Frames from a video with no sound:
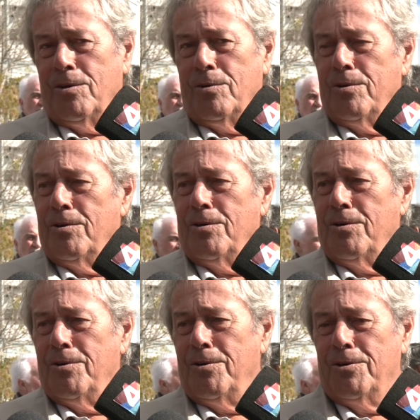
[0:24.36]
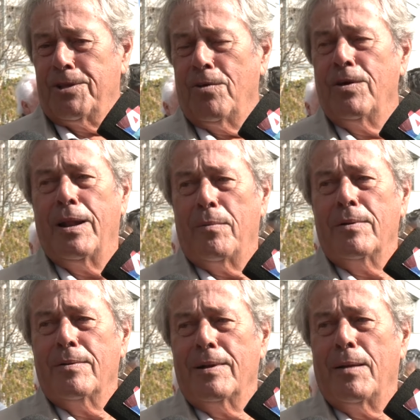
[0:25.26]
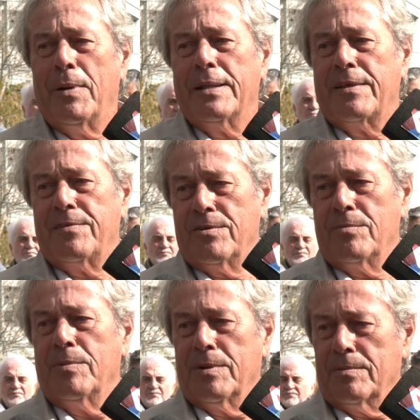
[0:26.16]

no, no, no te doy la, plata, sino